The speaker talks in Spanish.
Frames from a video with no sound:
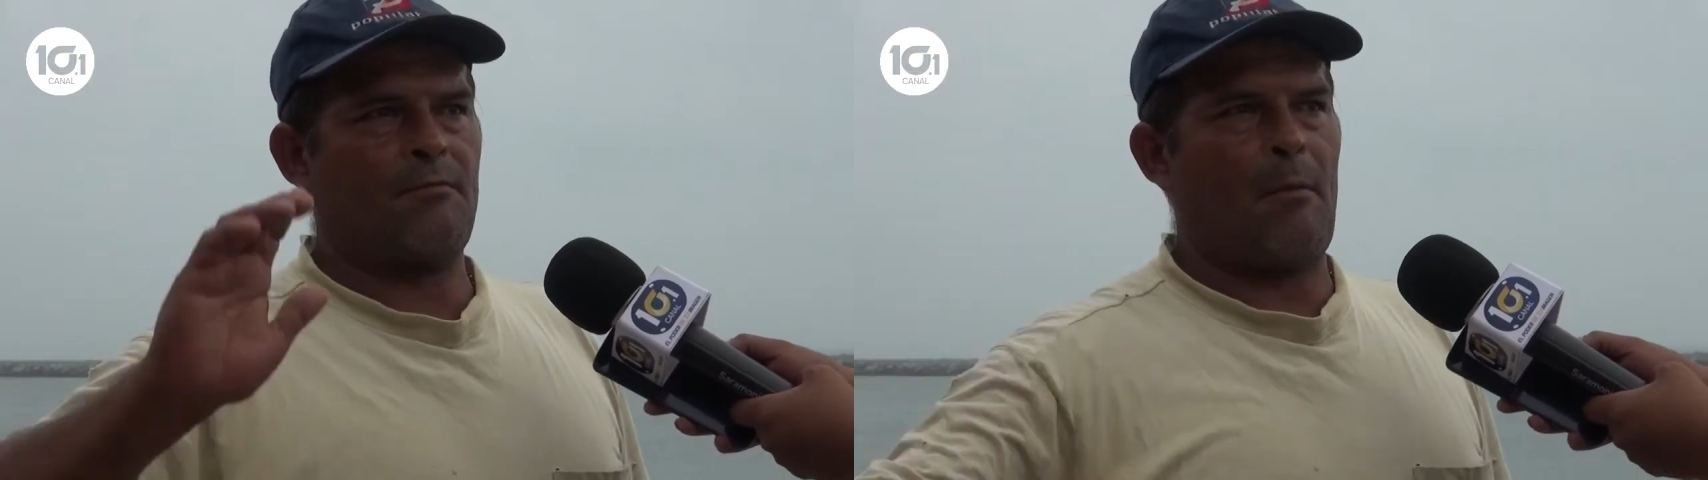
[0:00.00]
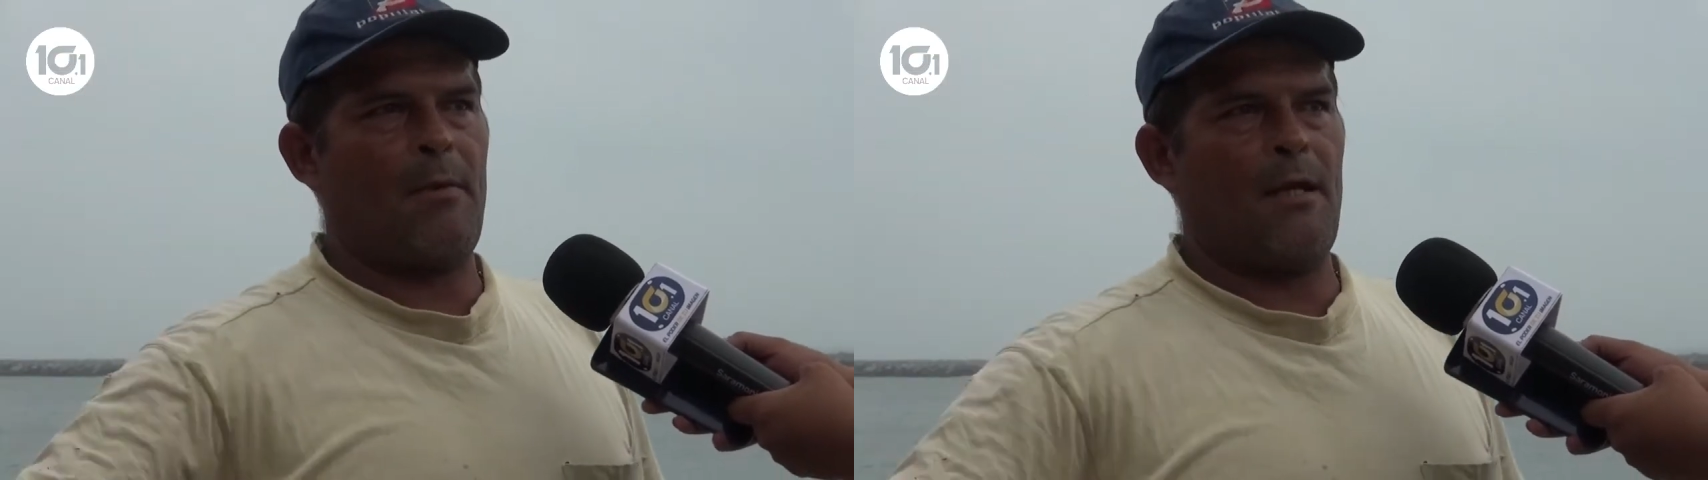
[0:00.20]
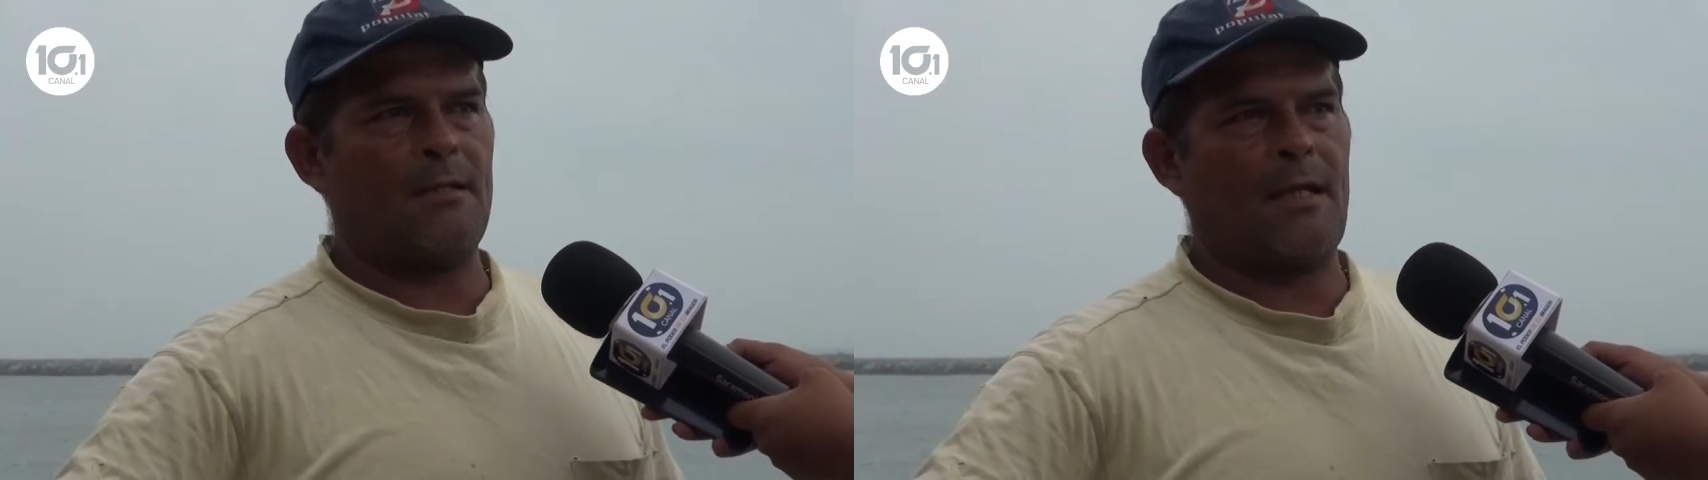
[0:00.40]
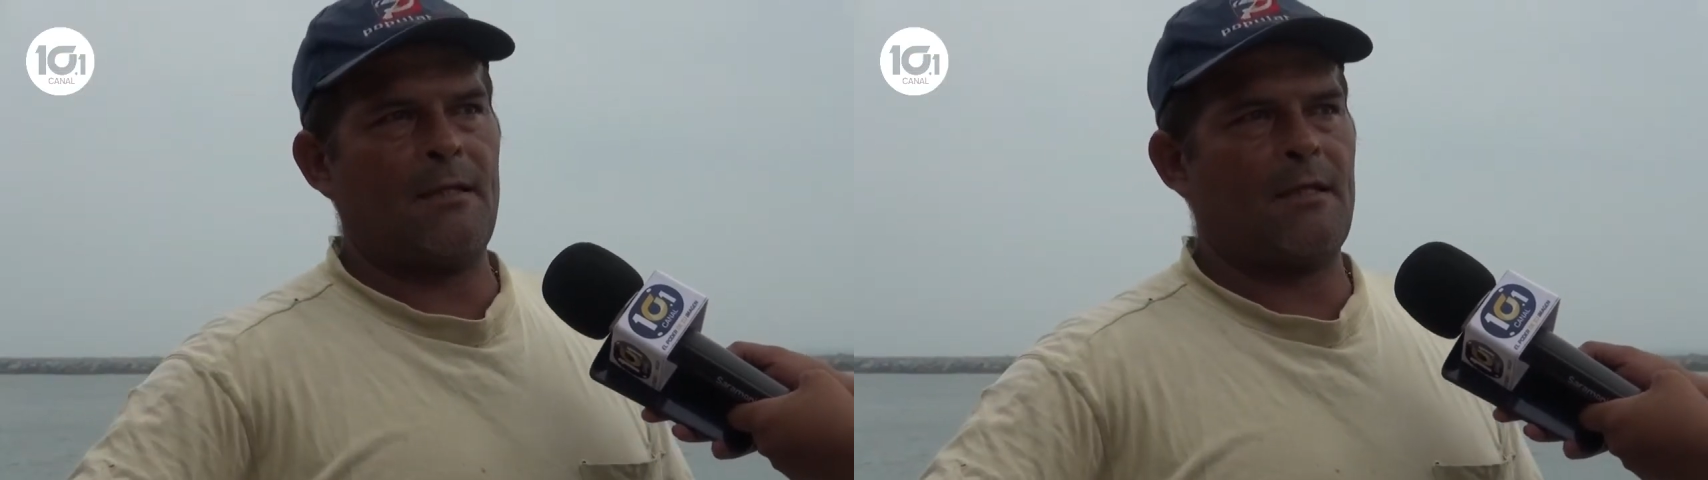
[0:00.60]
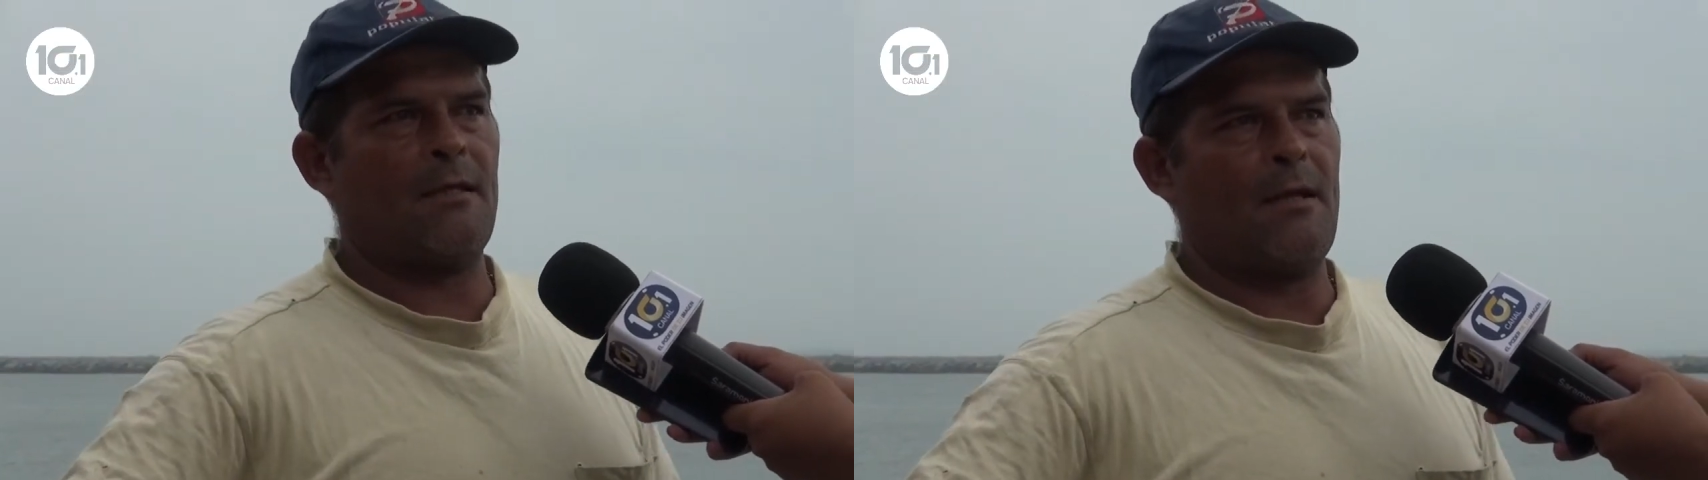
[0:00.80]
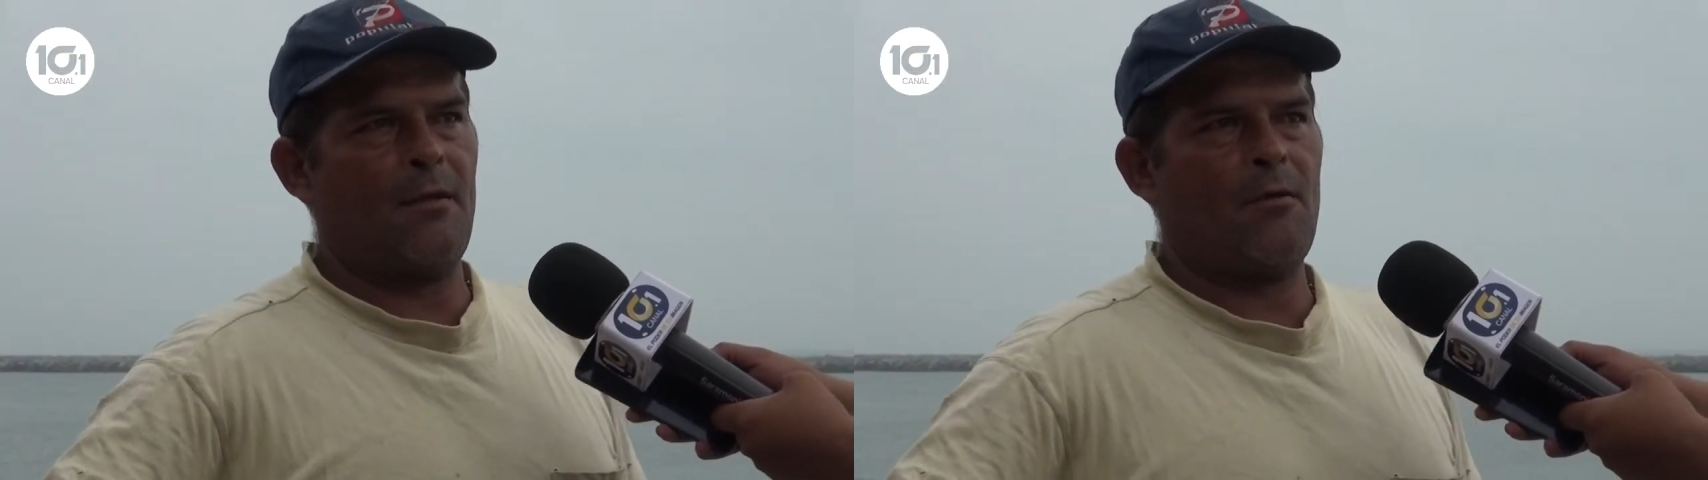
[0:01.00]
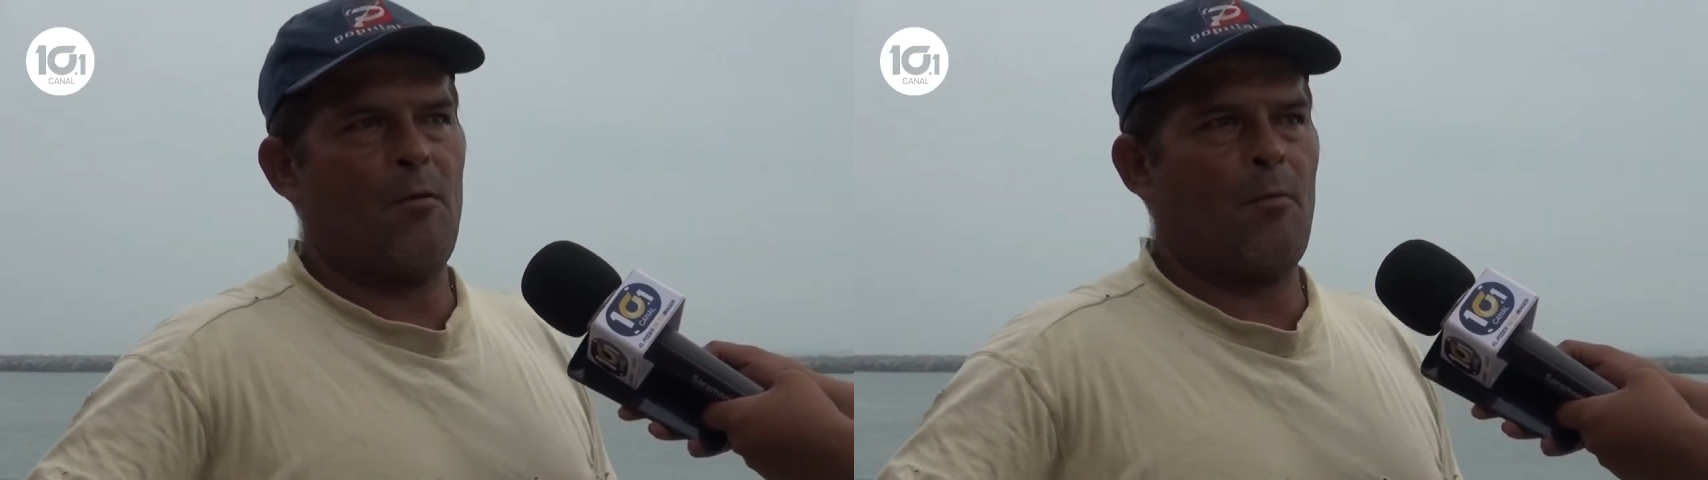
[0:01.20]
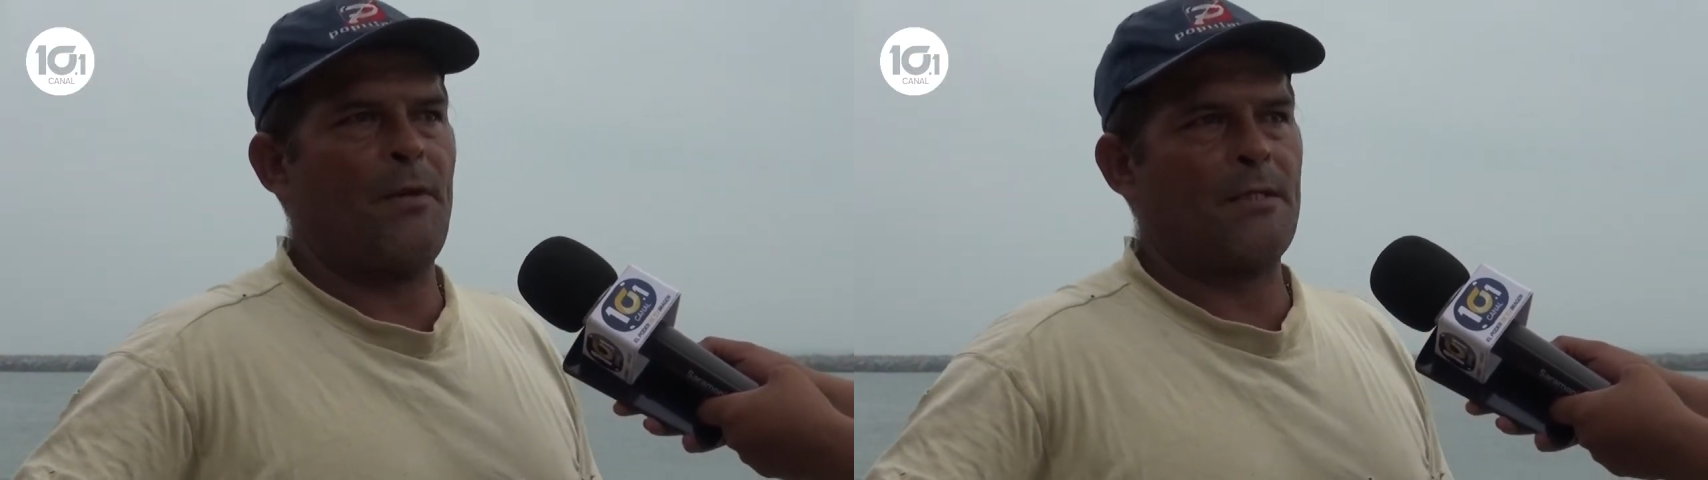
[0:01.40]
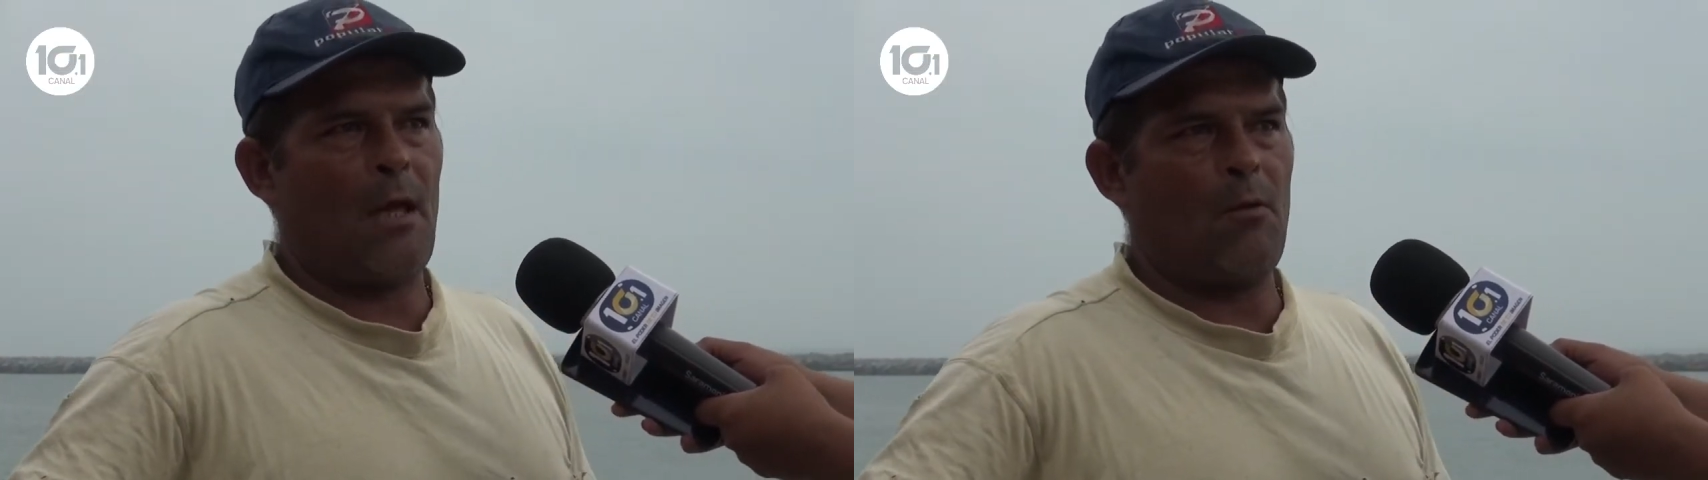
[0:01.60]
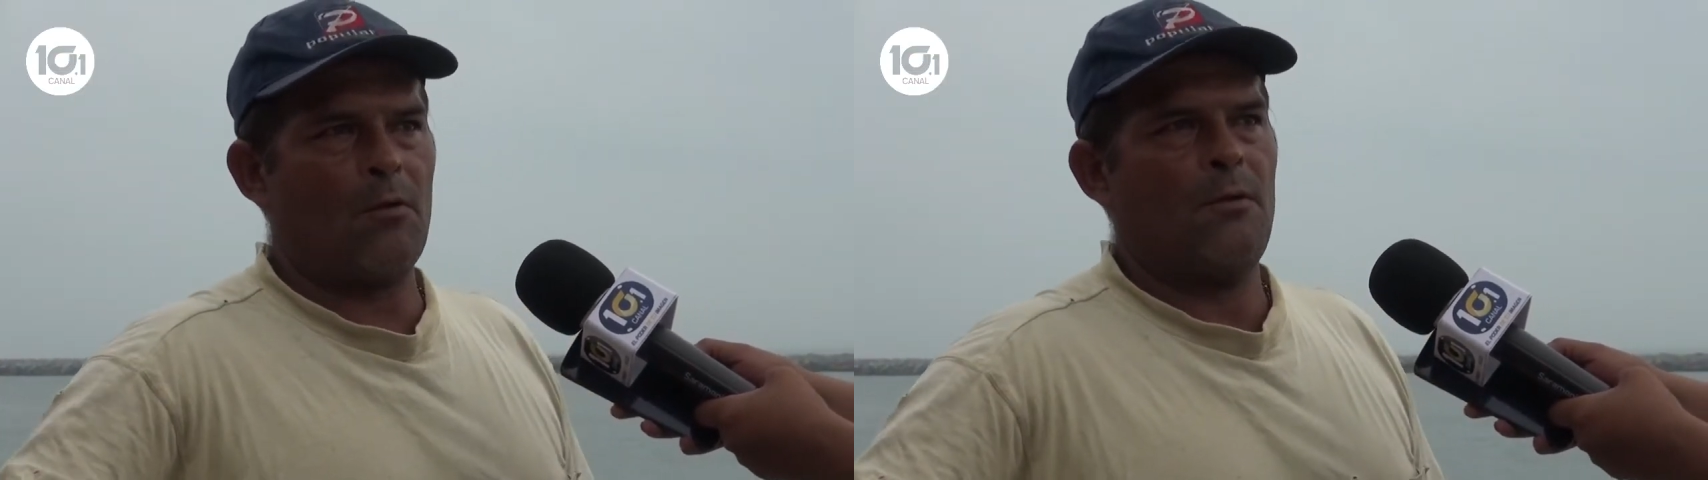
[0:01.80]
familias que entren ahí con
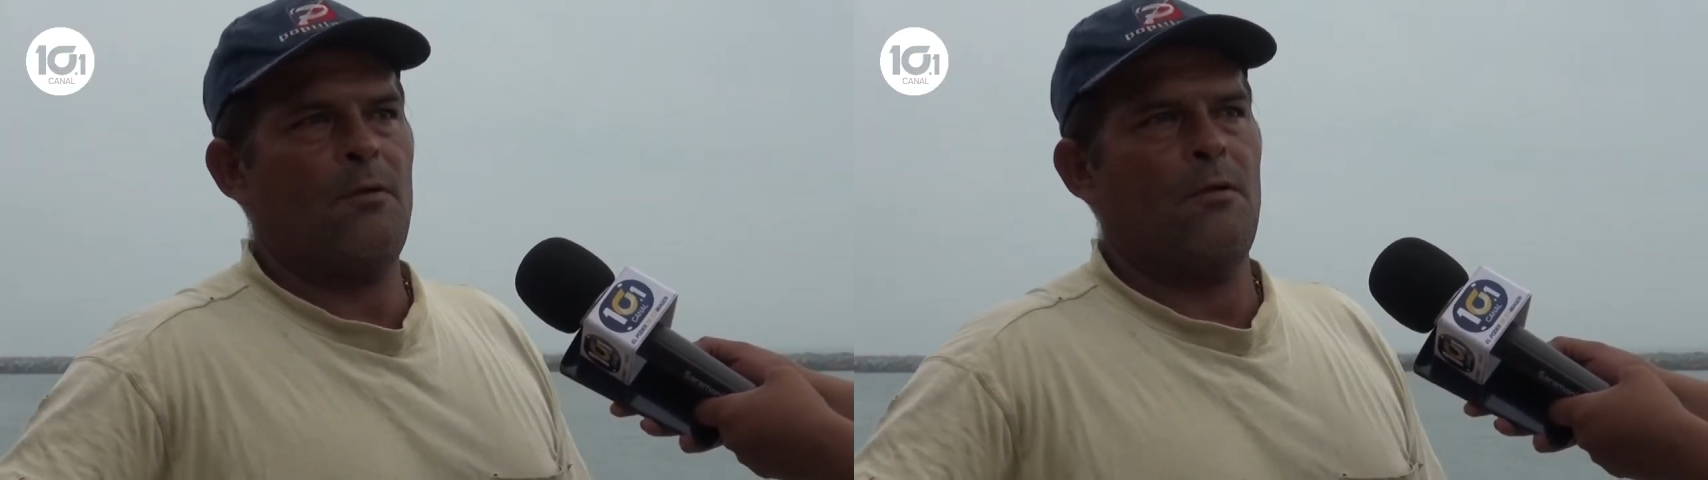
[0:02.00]
pescador.